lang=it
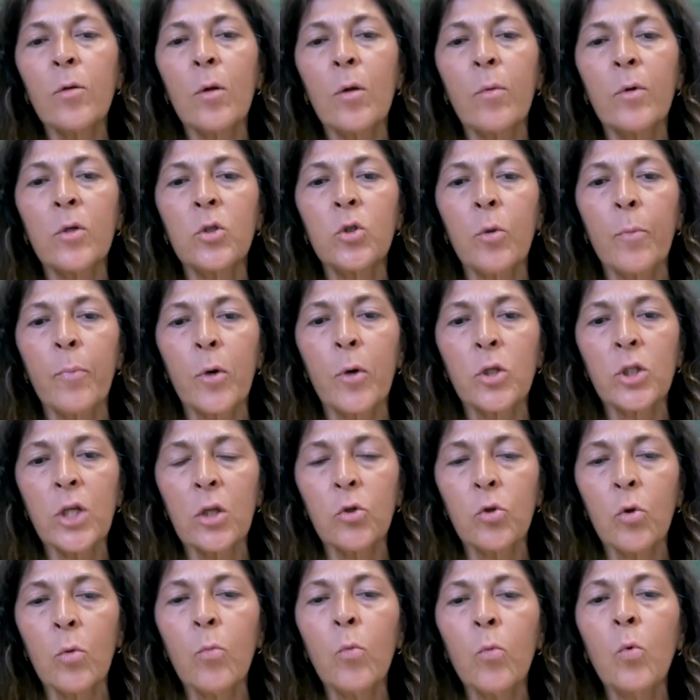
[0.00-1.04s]
di questo
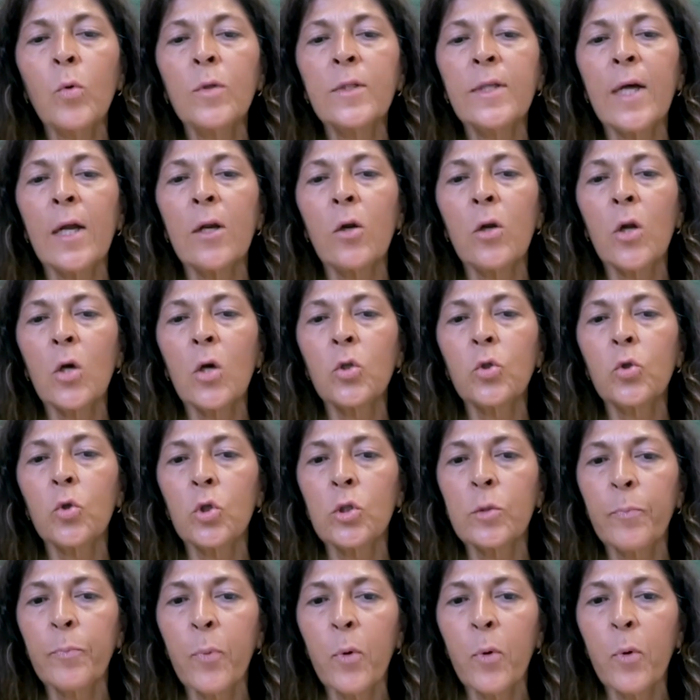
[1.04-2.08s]
progetto Musa, il nostro
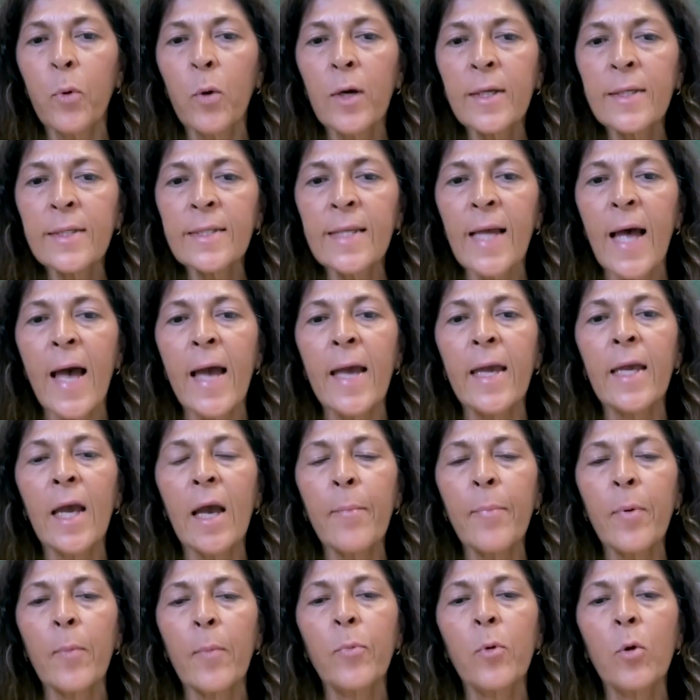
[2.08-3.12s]
SPOC 6
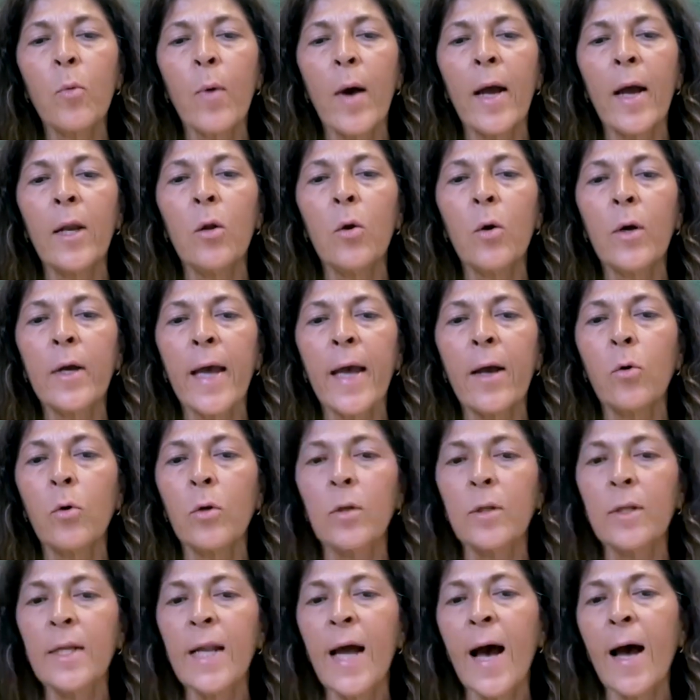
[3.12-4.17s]
è proprio quello che è
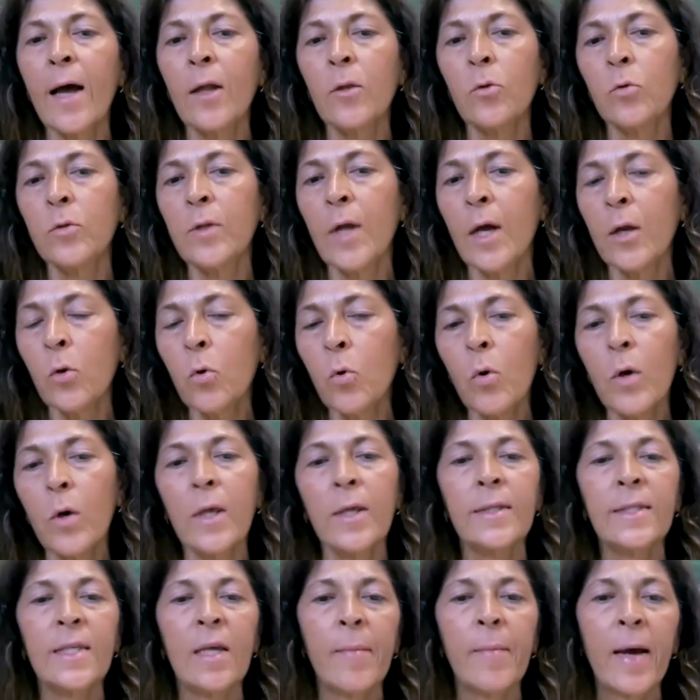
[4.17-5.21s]
coordinato da
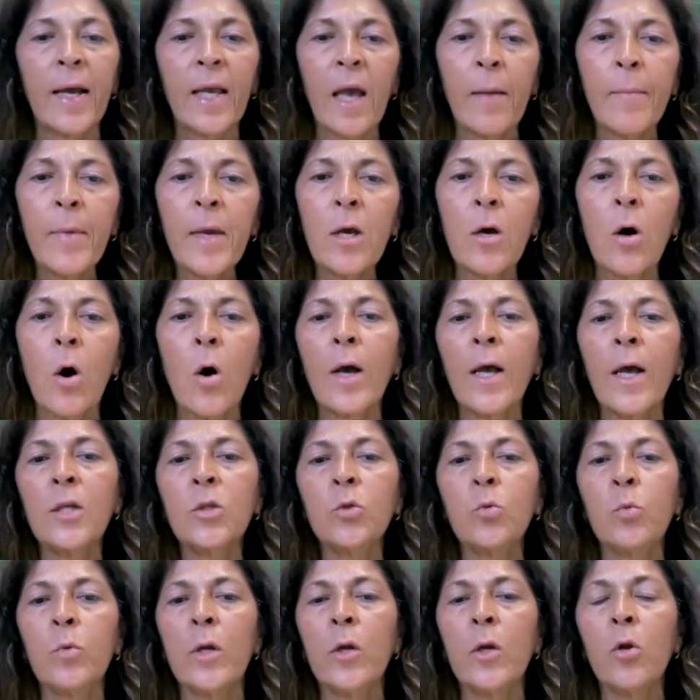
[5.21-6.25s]
noi insieme anche a Bicocca
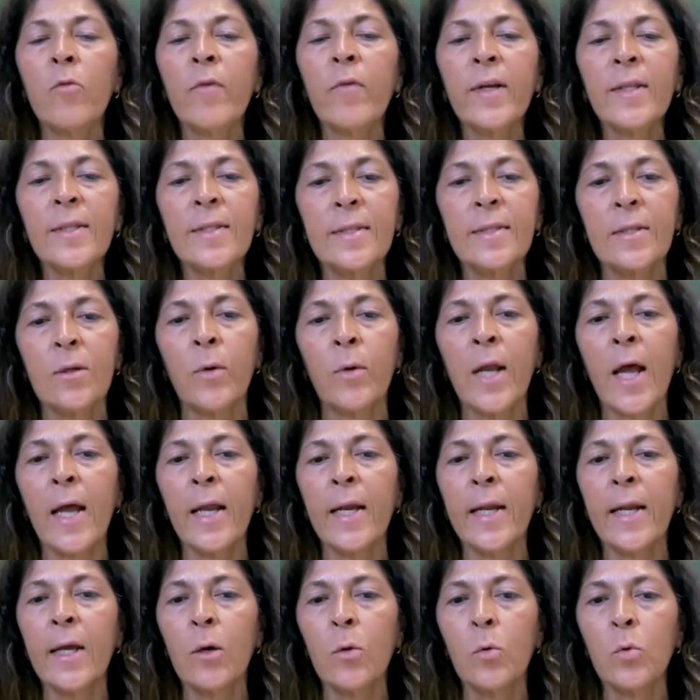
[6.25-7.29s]
sull'innovazione
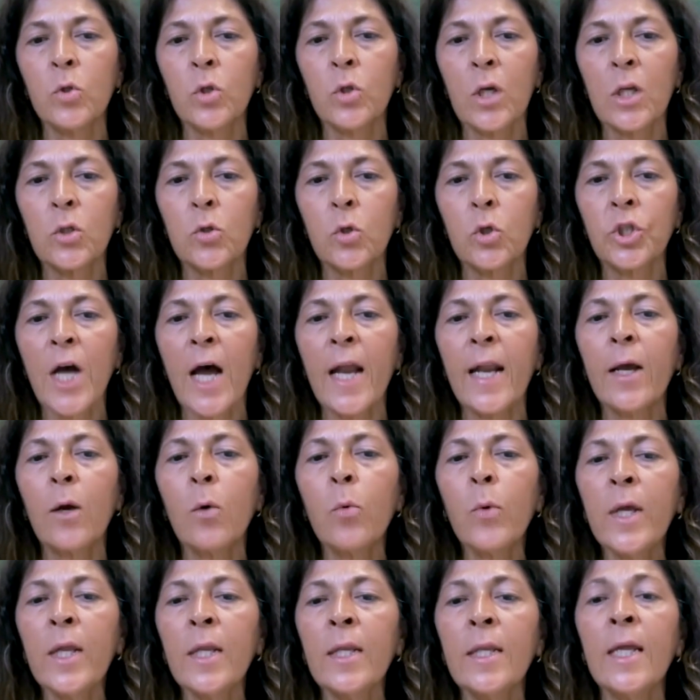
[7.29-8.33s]
e l'inclusione sociale.
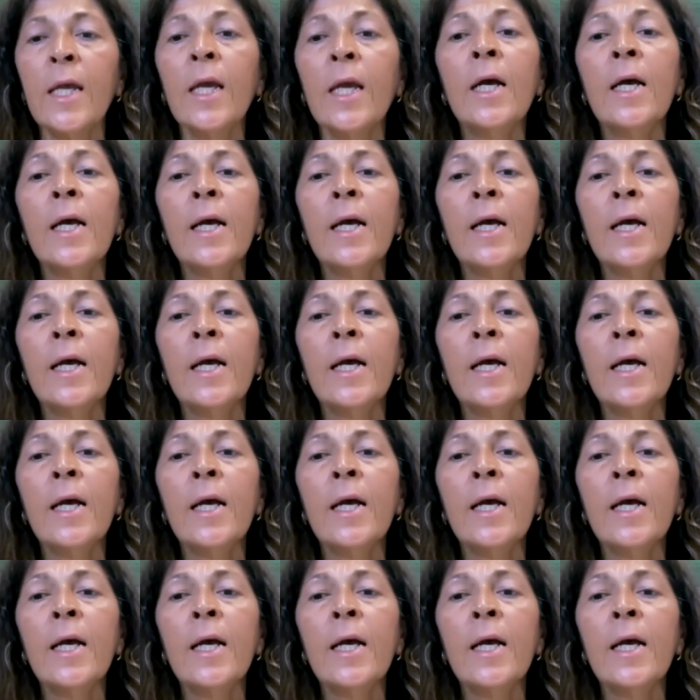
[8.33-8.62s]
Quindi